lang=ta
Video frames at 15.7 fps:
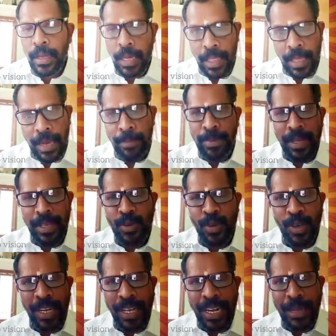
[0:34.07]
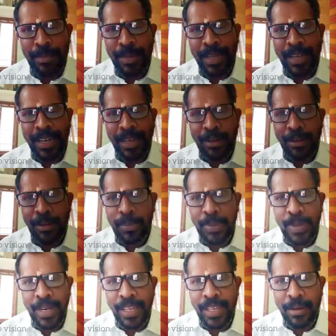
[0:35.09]
அதை அப்படியே சொல்லிக்கலாமே ஏன்னா அவர்
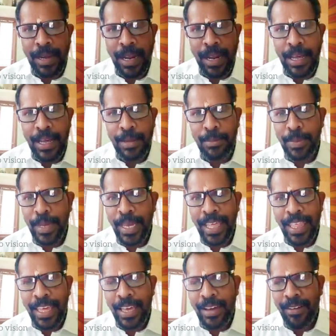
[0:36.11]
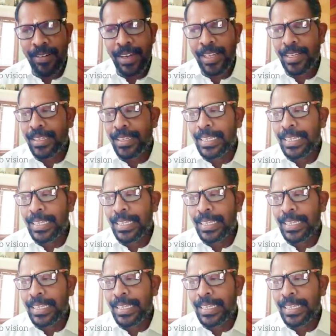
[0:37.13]
பெரிய மேதையா அவர்